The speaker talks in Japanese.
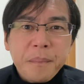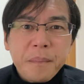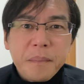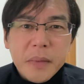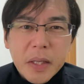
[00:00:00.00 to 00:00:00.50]

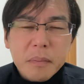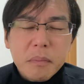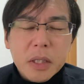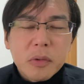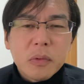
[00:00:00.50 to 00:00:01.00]
ね、
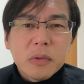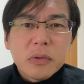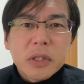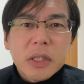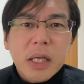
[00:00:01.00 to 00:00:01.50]
まあ、そうい
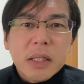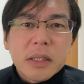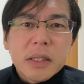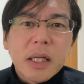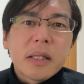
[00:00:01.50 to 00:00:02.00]
う時代
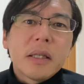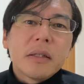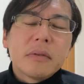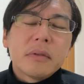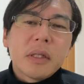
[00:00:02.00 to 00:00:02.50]
になって
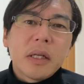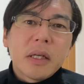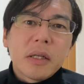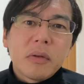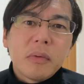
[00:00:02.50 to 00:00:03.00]
いくんじゃな
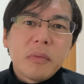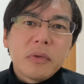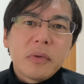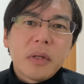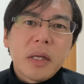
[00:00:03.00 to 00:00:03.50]
いかと
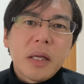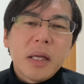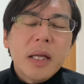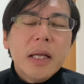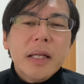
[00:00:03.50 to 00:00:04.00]
思うの
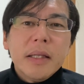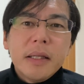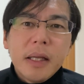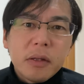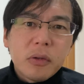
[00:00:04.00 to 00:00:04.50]
で、
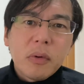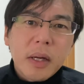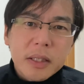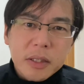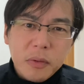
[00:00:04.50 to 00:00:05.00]
ネット
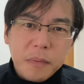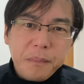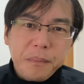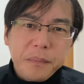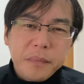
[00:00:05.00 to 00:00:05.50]
が基
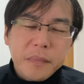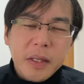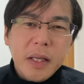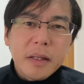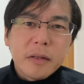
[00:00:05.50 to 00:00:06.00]
本
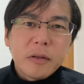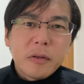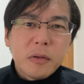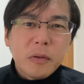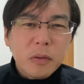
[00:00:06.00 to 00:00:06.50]
で、
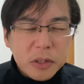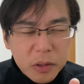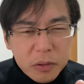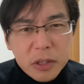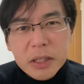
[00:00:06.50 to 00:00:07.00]

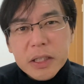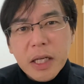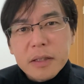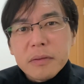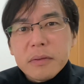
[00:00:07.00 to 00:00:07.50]
時々
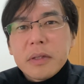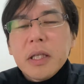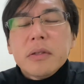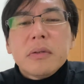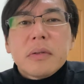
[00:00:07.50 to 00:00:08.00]
リアルっ
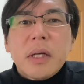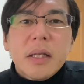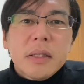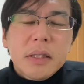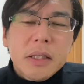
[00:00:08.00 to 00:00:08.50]
ていう
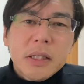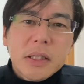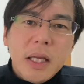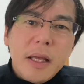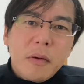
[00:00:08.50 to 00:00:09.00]
感じ
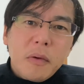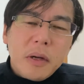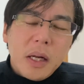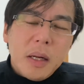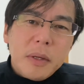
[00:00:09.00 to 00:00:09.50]
に、えー、こ
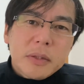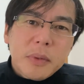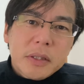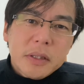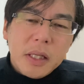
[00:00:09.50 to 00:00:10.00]
れからます
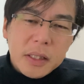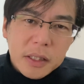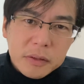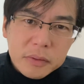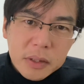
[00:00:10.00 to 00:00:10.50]
ますなっ
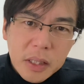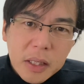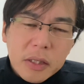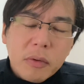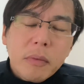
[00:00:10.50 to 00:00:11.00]
ていくんじゃな
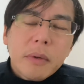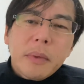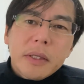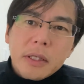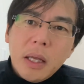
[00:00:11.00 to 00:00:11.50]
いかと思い
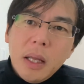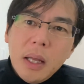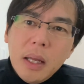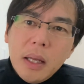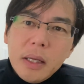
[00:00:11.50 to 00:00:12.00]
ます。
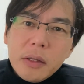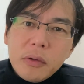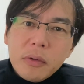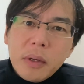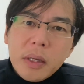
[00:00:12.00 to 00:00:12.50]
えー、
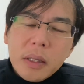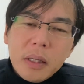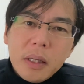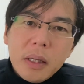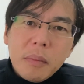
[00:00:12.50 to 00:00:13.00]
というわけ
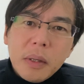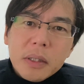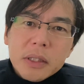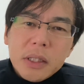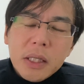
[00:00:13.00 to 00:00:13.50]
で、ま
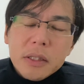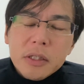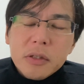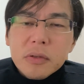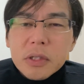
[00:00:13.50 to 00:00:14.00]
あ、
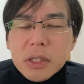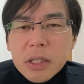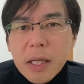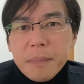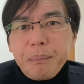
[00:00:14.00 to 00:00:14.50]
2021
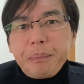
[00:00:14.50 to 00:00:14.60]
年、